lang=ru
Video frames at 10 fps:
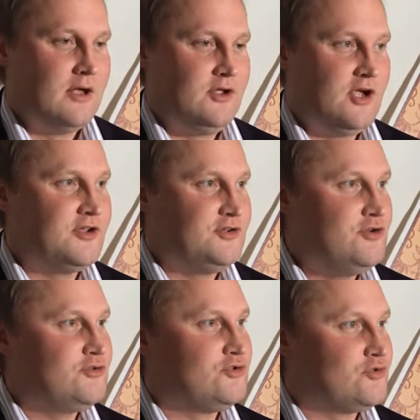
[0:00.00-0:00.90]
Я
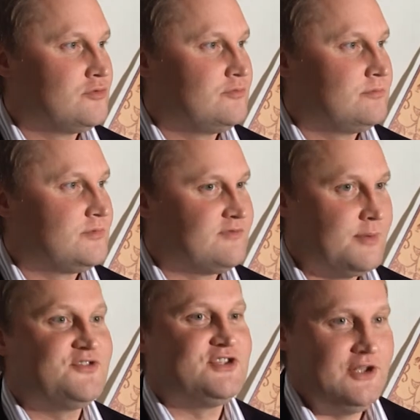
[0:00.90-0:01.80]
надеюсь еще с
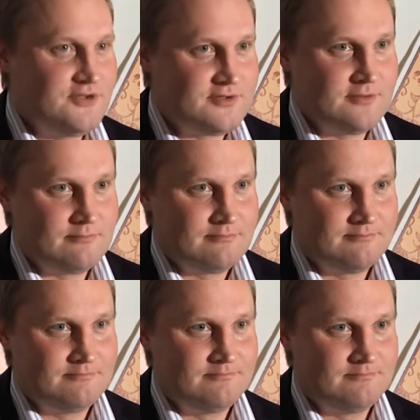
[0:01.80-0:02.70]
вами встретиться.
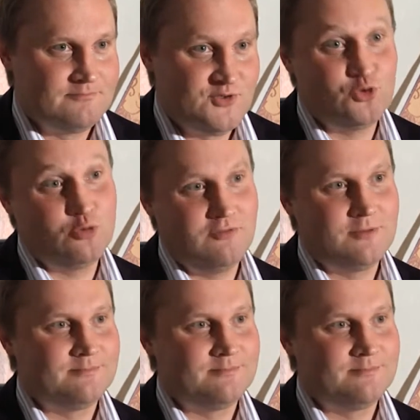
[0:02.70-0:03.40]
Всего доброго.